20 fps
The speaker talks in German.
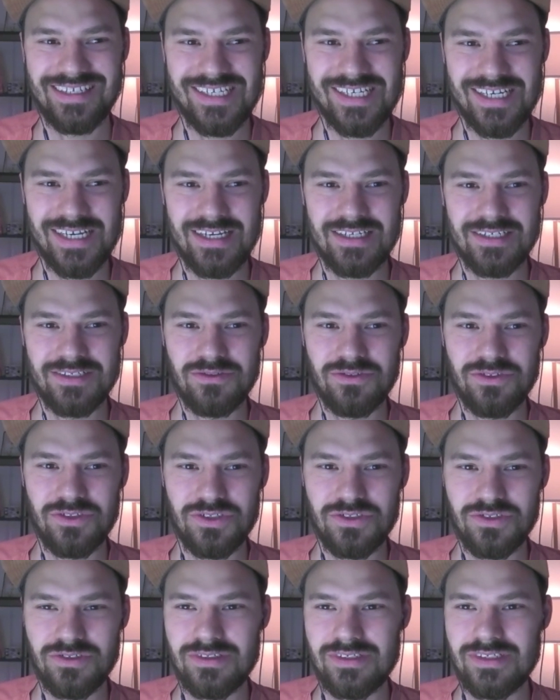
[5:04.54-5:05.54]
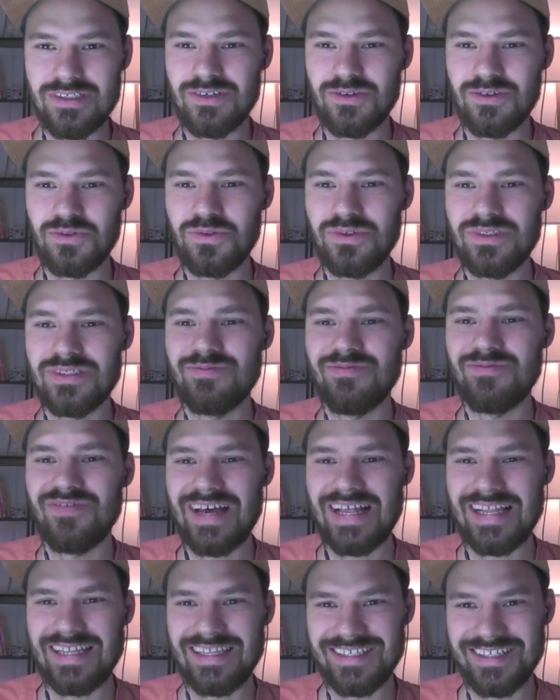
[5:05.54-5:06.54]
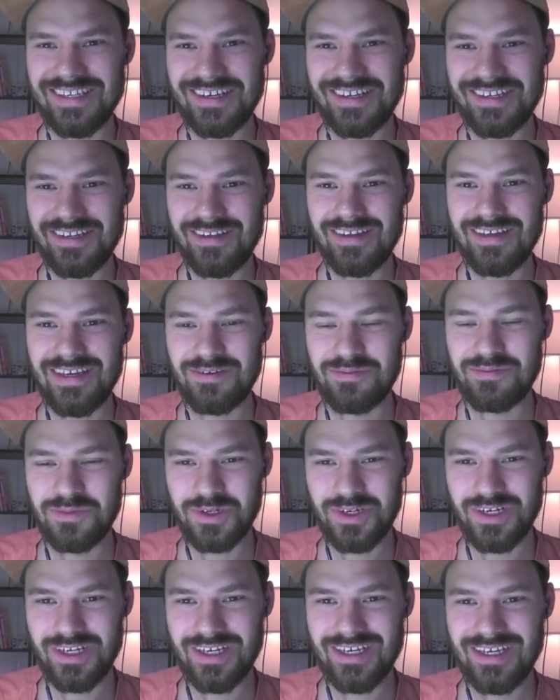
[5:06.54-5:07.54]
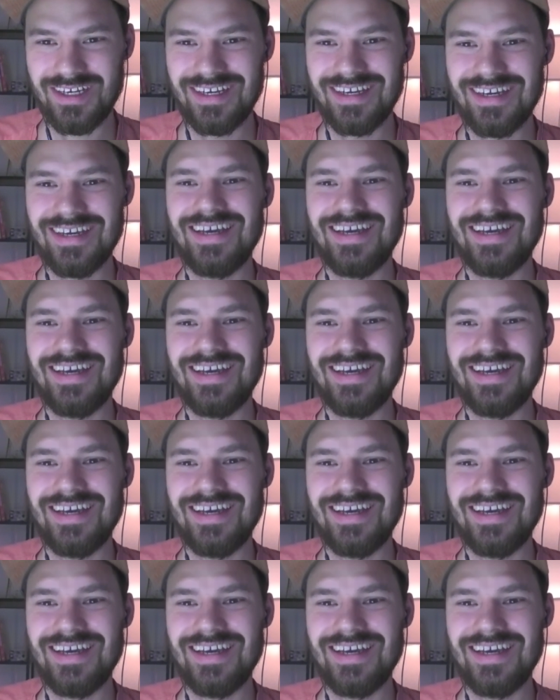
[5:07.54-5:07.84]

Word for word: Entscheidungsunterstützung aus dem Weltall ermöglichen.